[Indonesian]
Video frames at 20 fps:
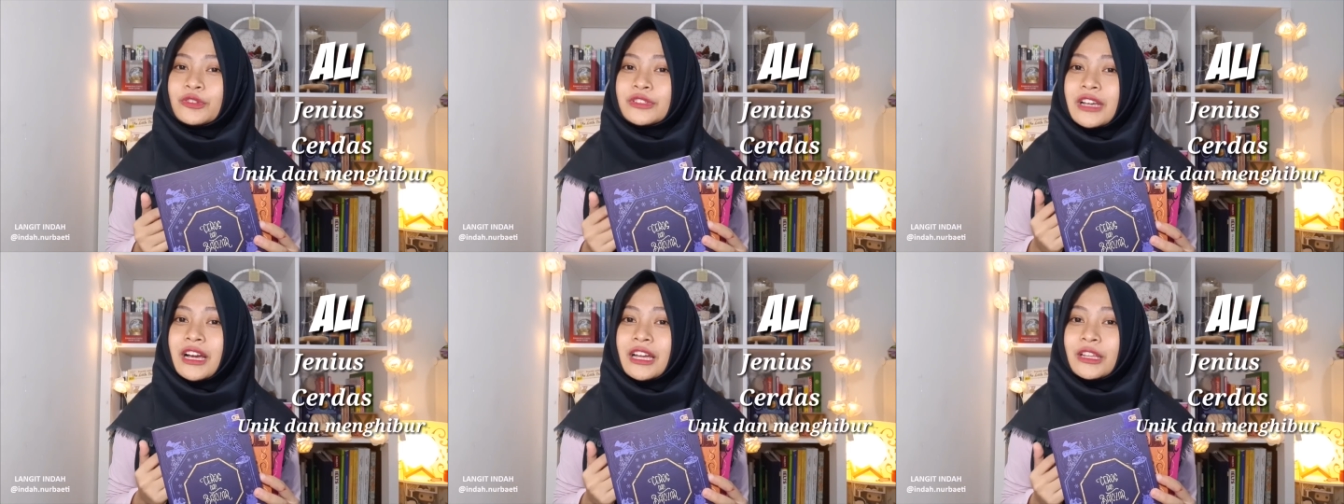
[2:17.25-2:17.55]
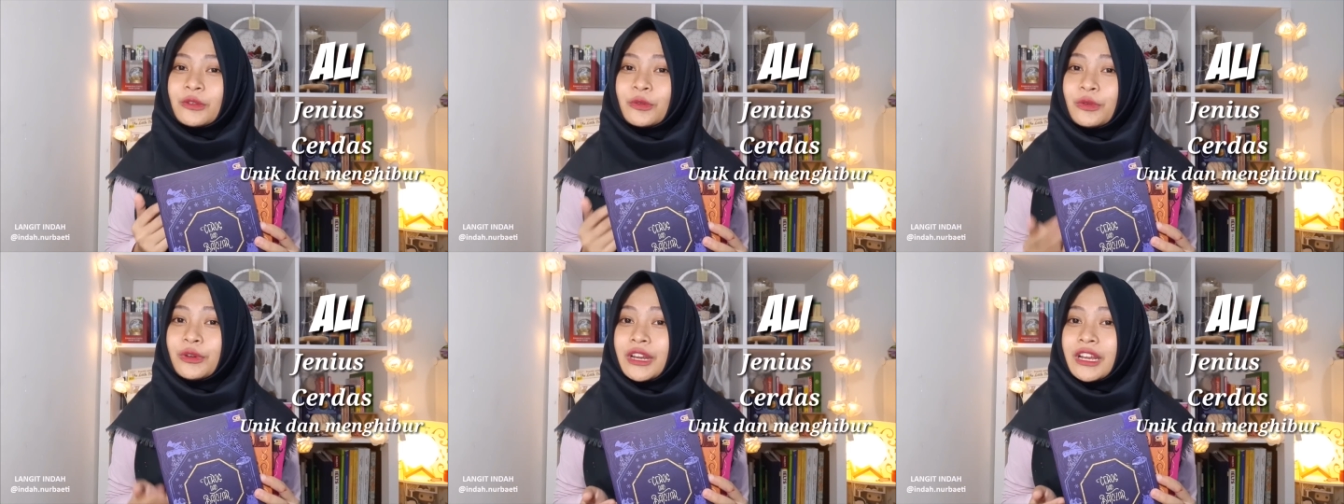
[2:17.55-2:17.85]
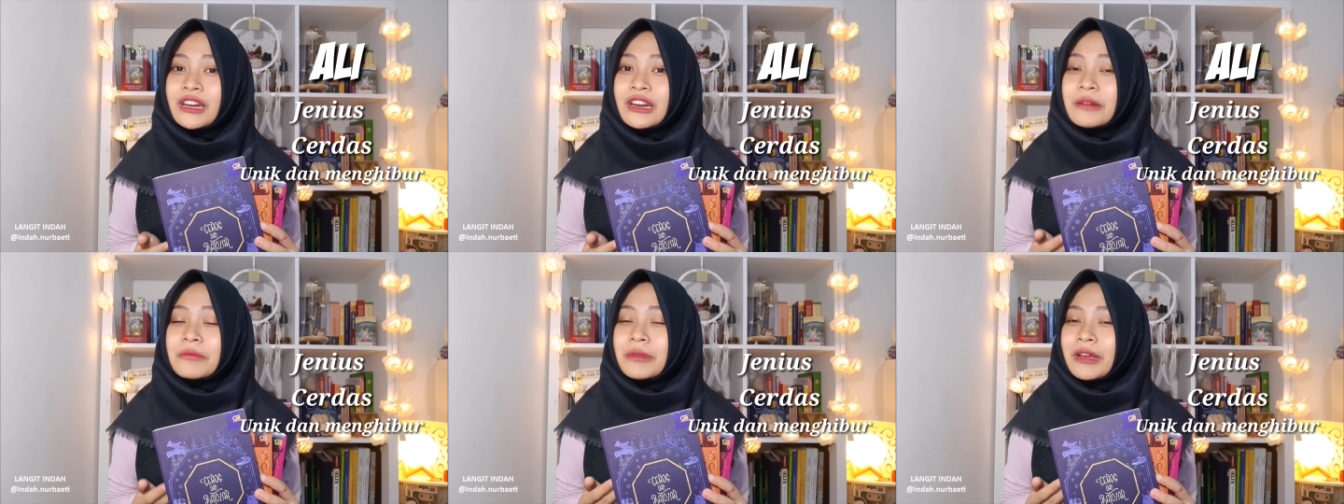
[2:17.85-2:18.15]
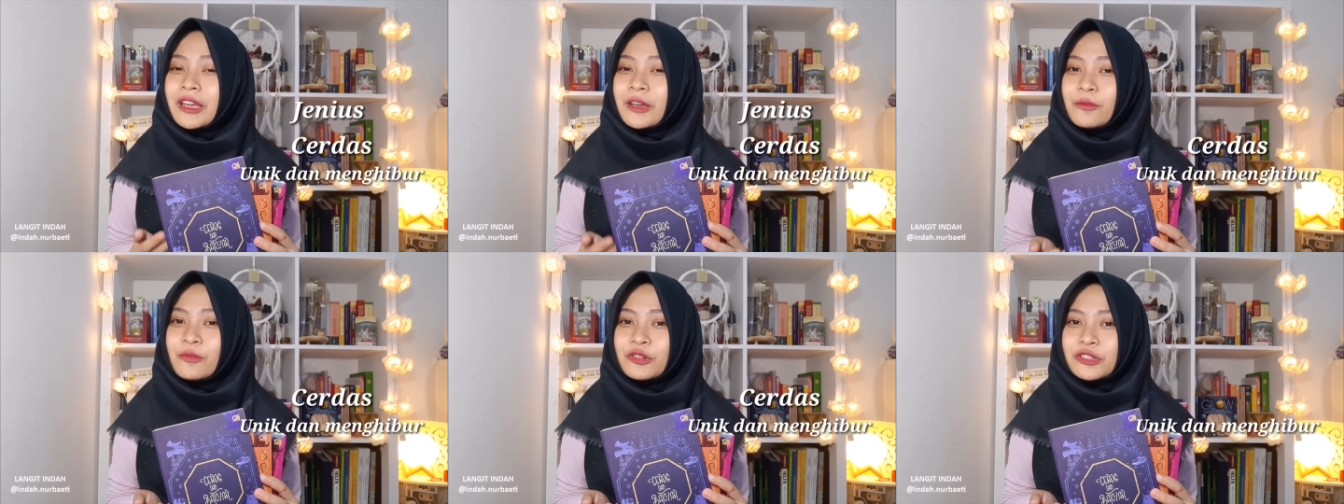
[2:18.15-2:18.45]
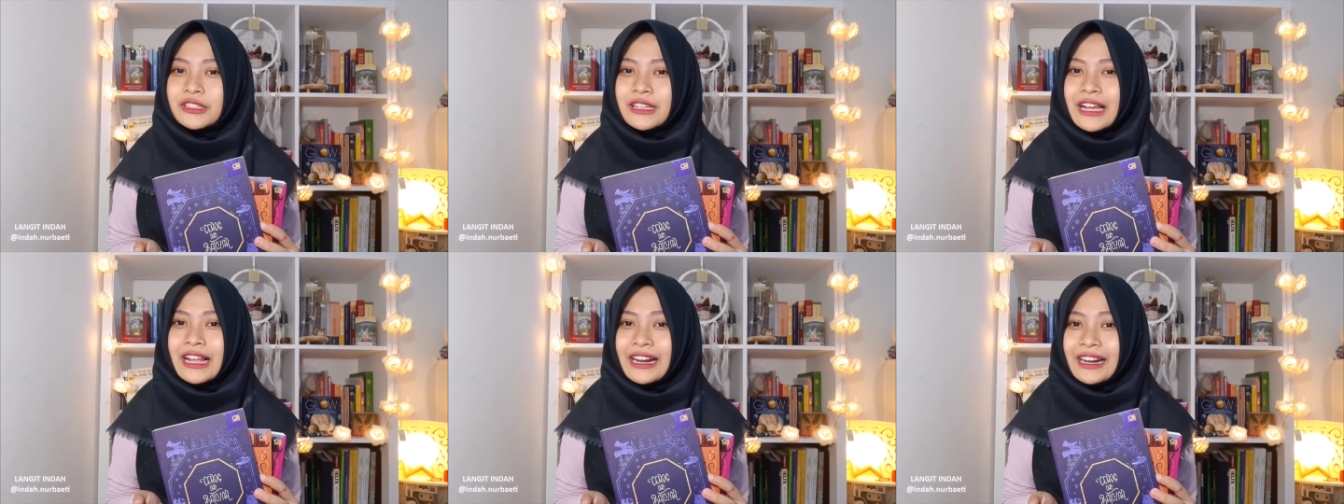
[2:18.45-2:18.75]
sangat unik dan menghibur
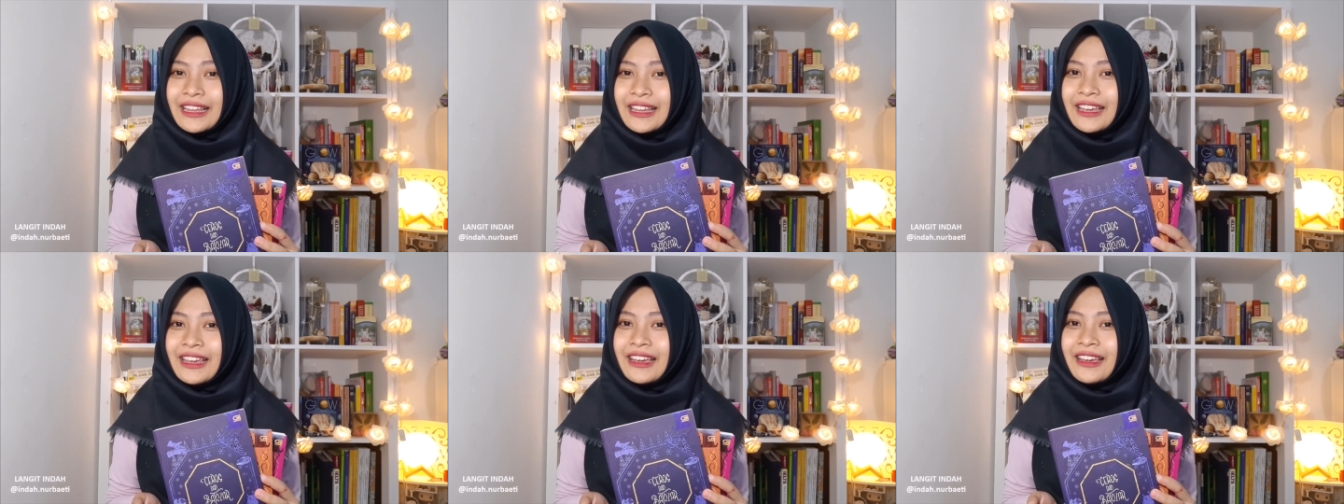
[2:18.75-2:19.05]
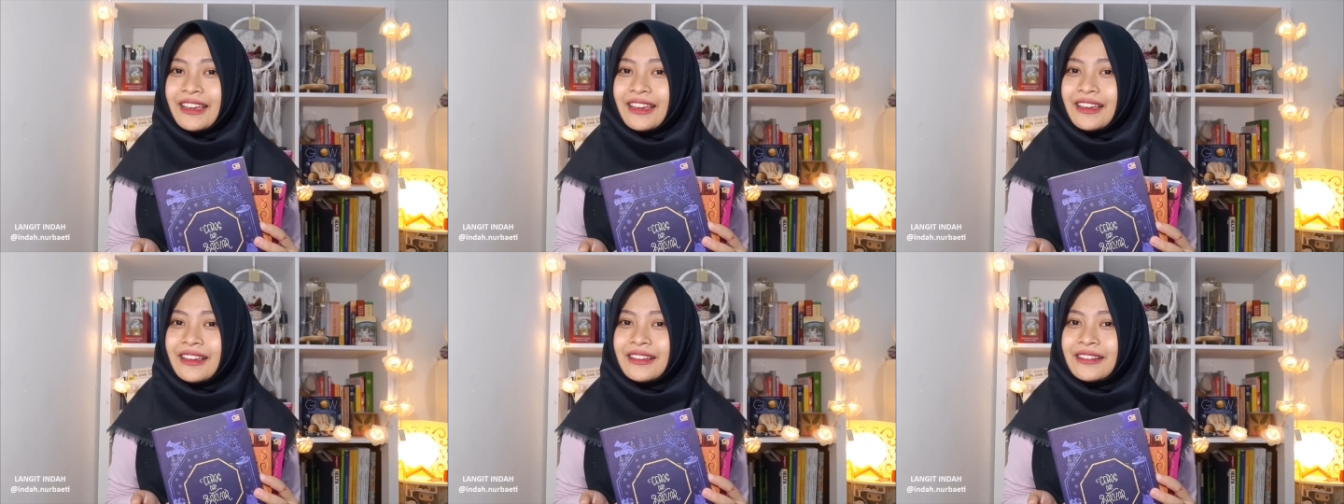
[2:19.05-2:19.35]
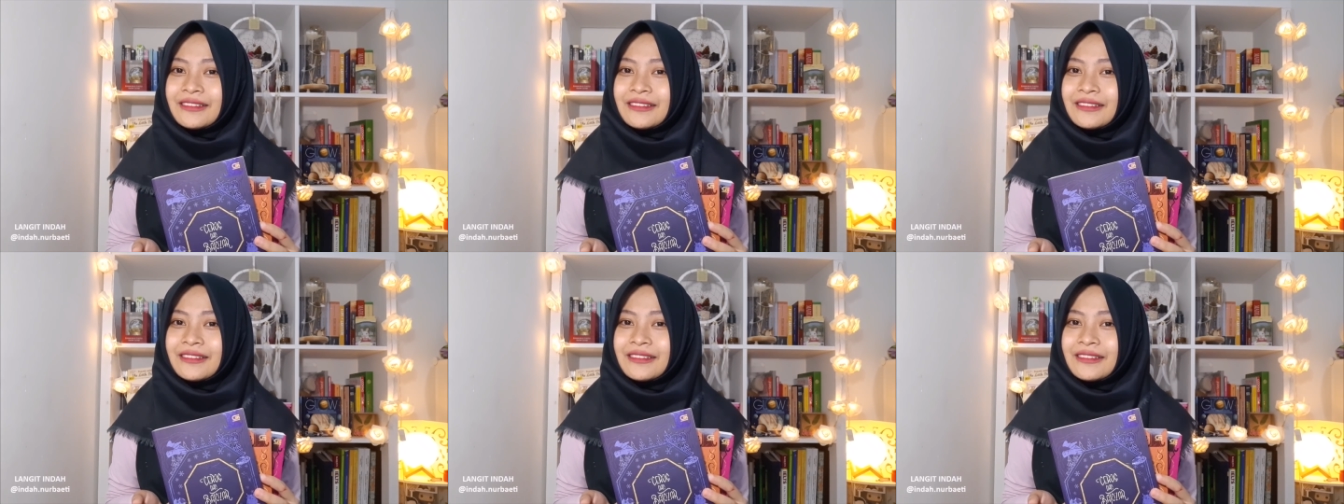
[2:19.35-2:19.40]
sekali.